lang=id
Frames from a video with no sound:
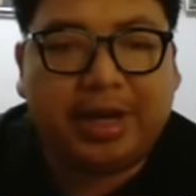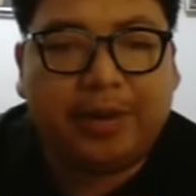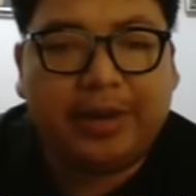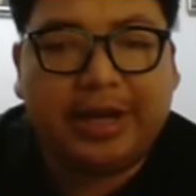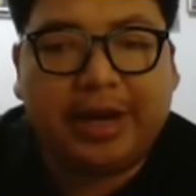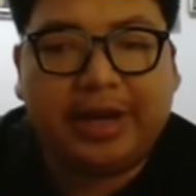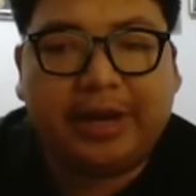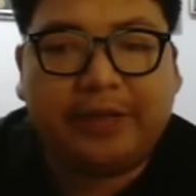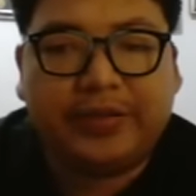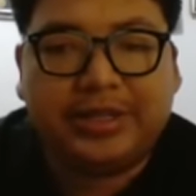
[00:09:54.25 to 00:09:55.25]
lawannya akan
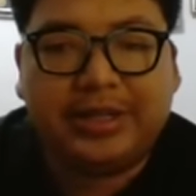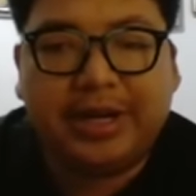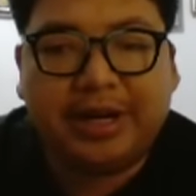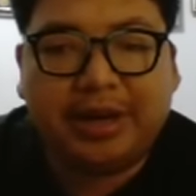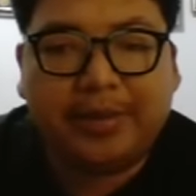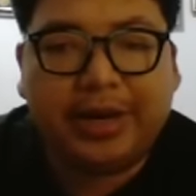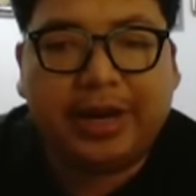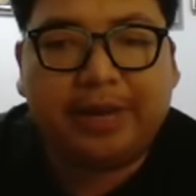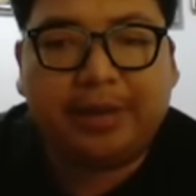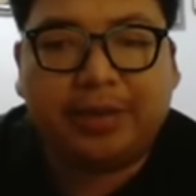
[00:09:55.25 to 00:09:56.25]
nervous dan lawannya
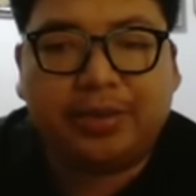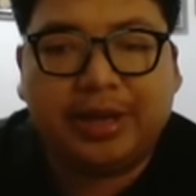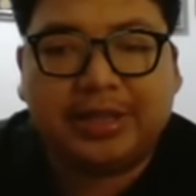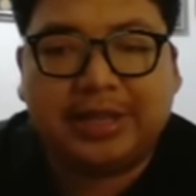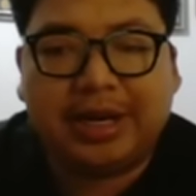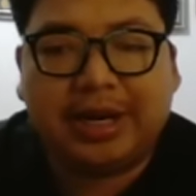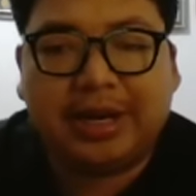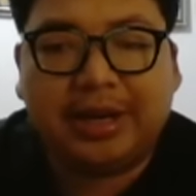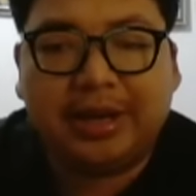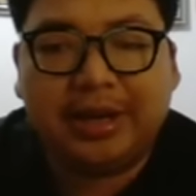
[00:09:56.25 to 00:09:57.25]
akan melakukan
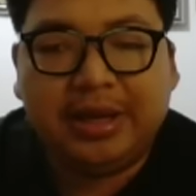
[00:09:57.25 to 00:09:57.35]
kesalahan.